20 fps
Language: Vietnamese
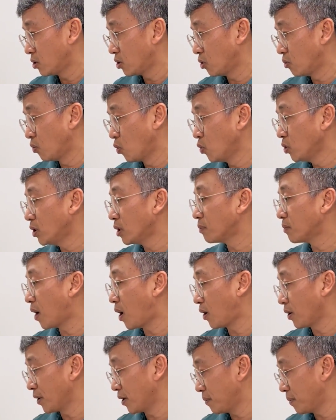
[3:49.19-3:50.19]
rồi muốn thịt
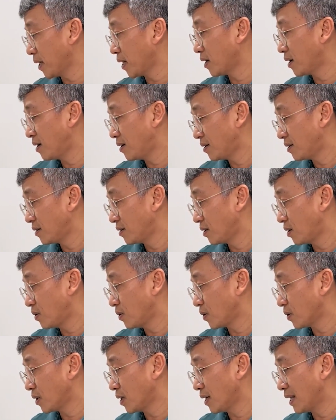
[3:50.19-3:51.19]
bò gì đó mấy đó nó
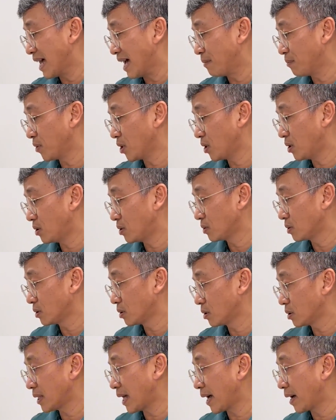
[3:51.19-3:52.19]
có thể làm cho
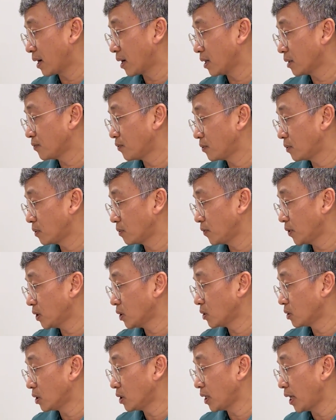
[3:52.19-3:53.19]
tăng cái vết
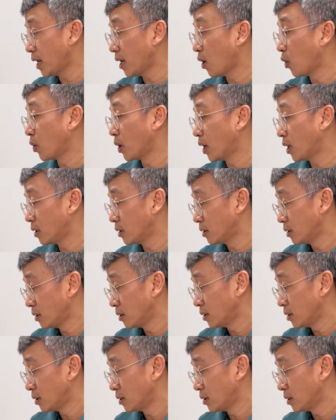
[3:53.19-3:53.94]
thương nó dễ lồi hơn